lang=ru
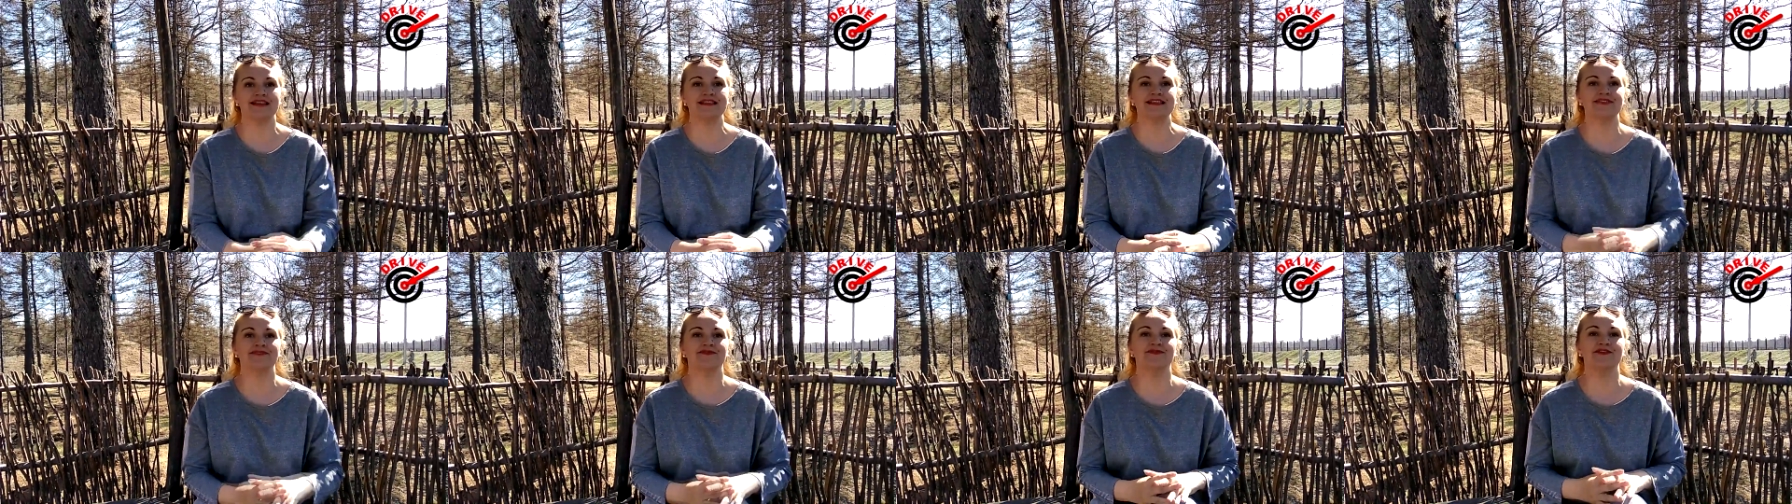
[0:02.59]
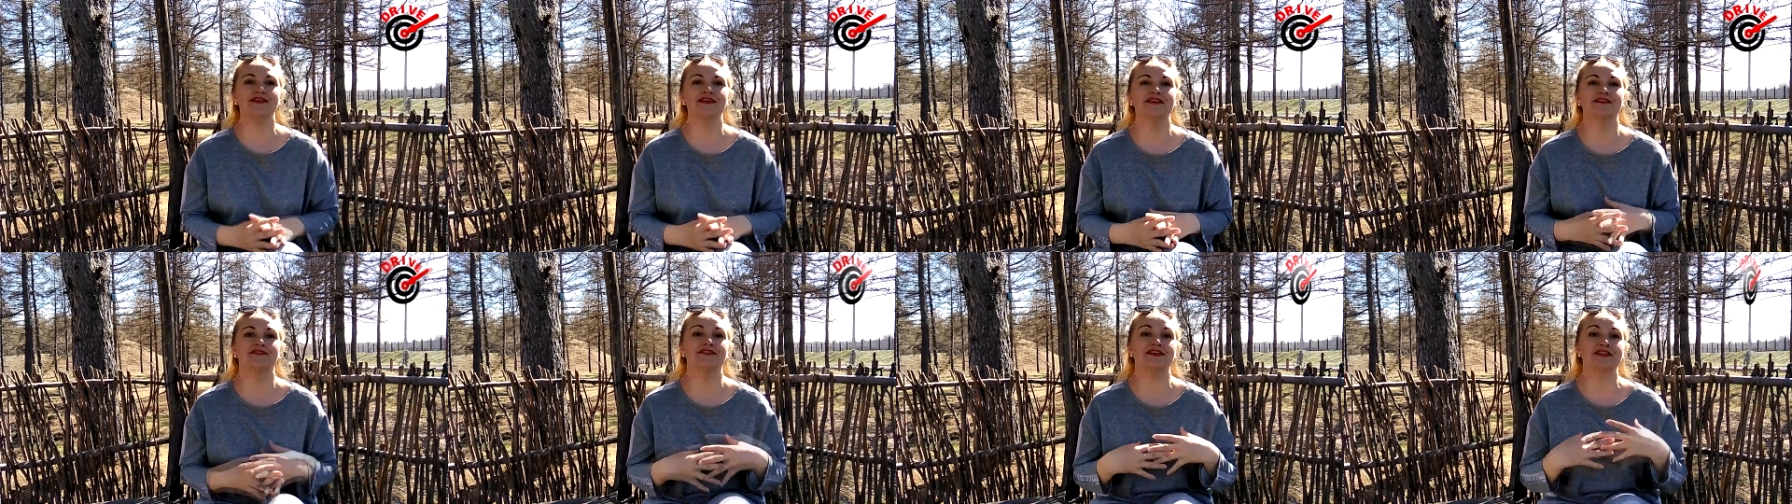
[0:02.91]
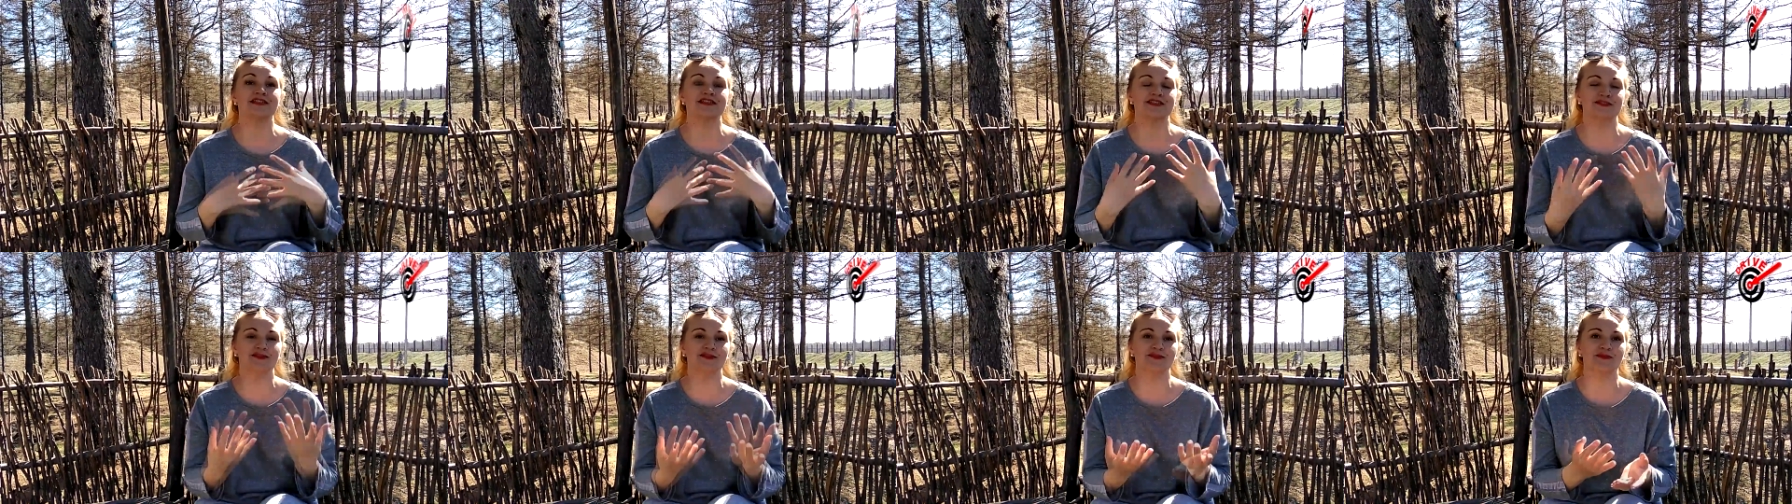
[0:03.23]
И сегодня
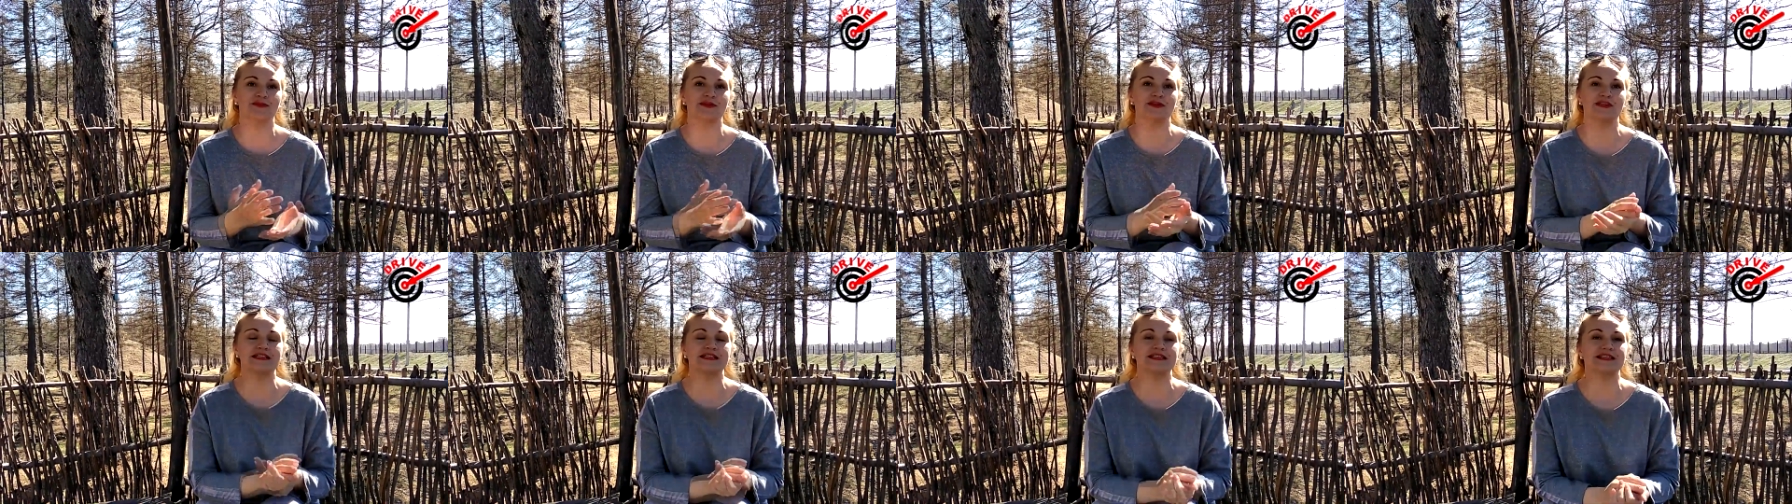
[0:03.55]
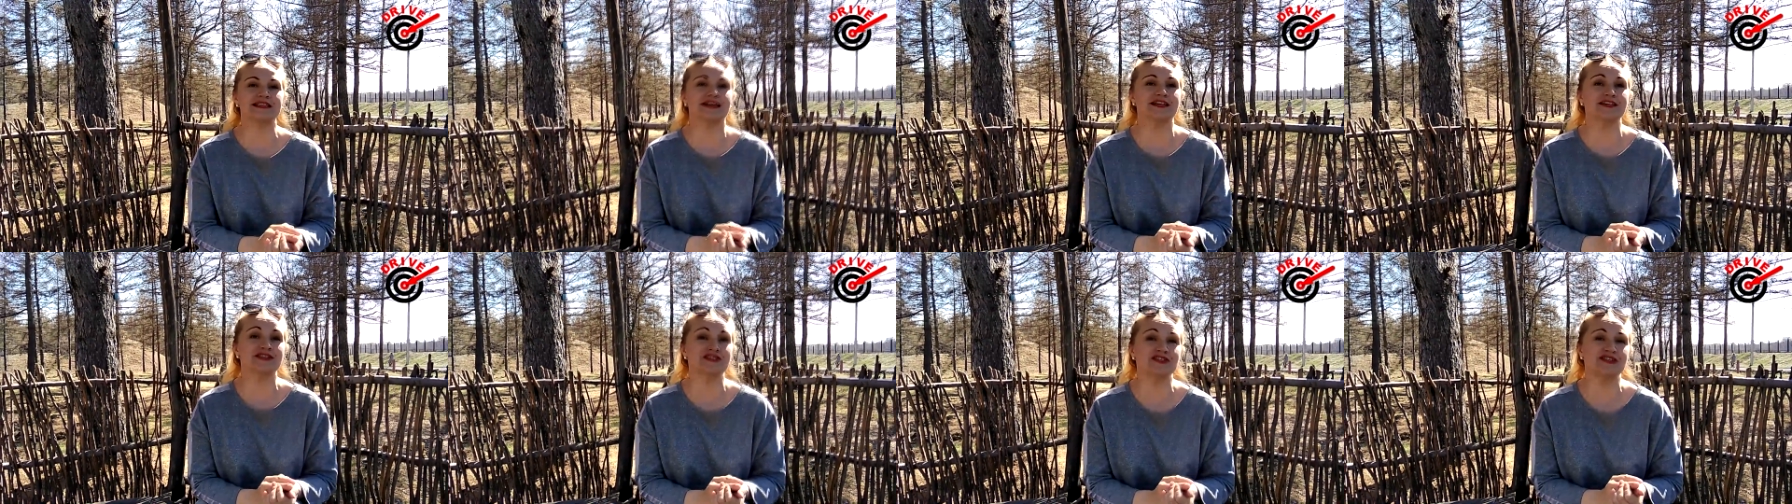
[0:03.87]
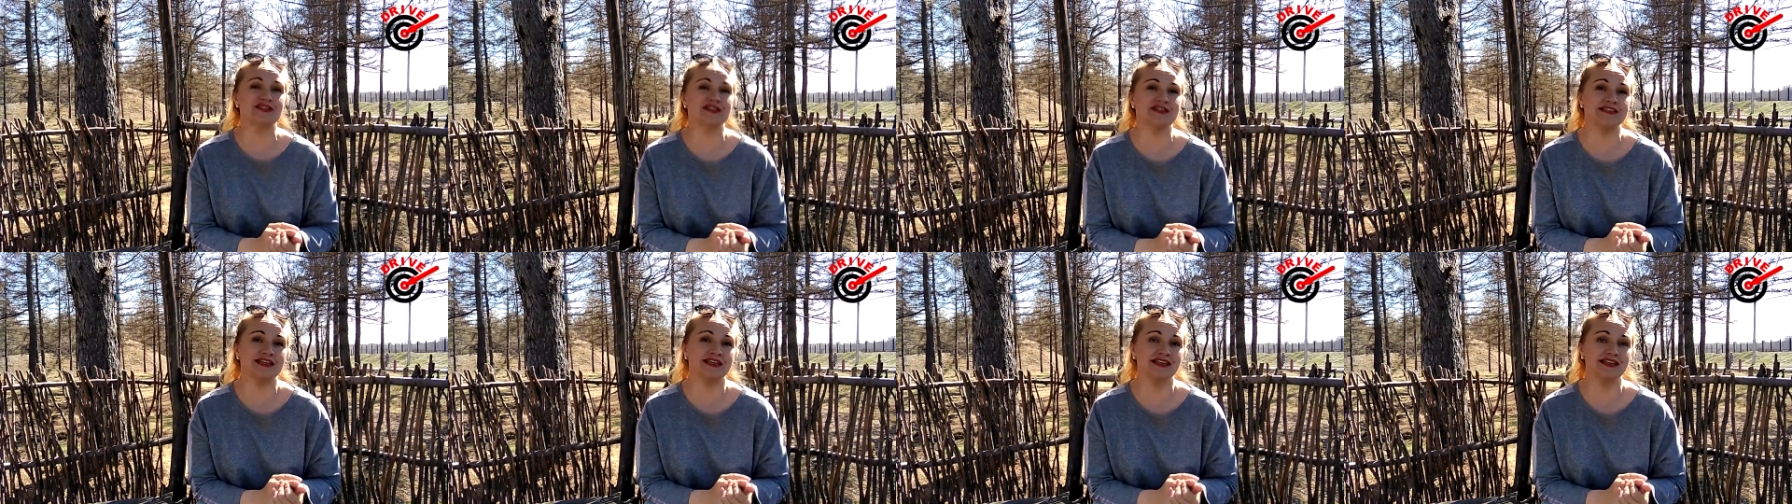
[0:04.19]
вас ждет
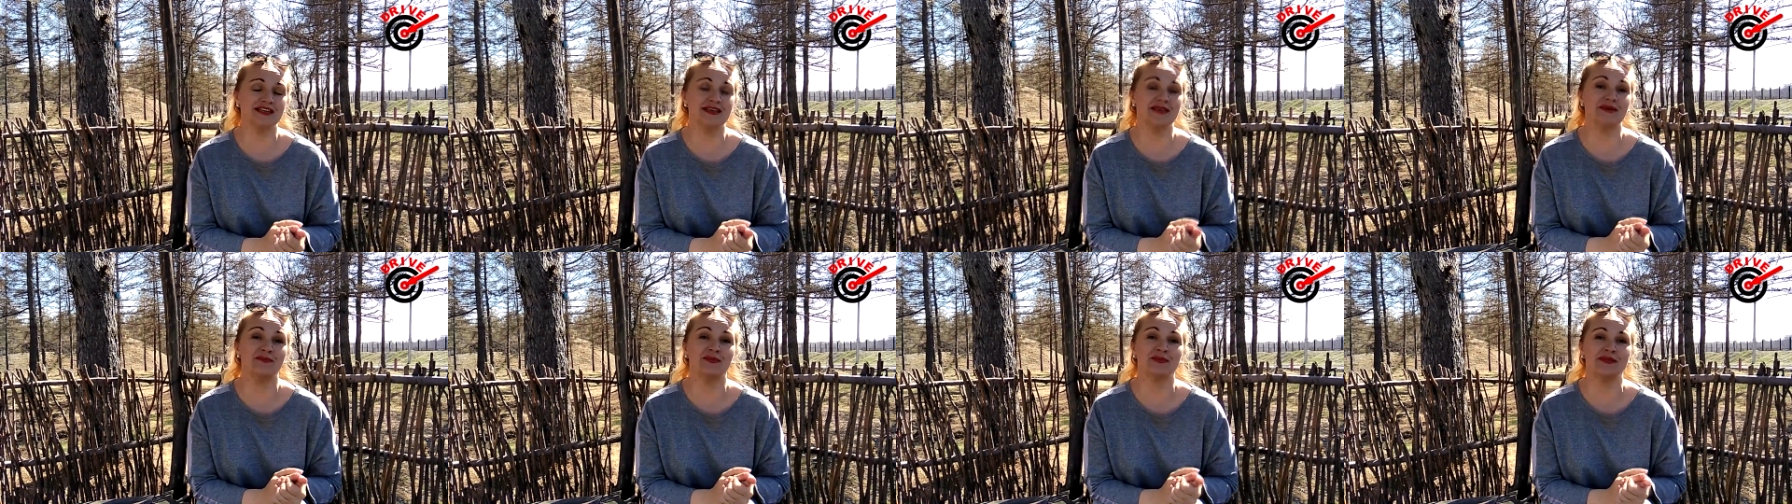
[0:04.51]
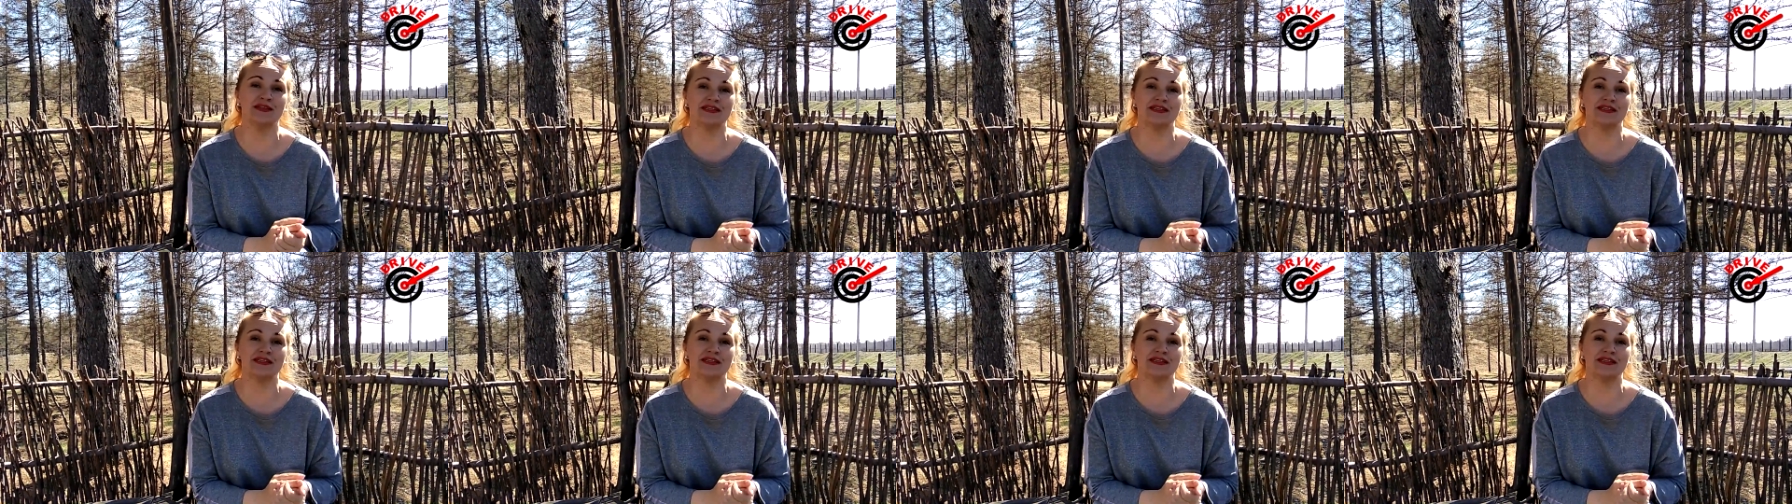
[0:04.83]
потрясающий день и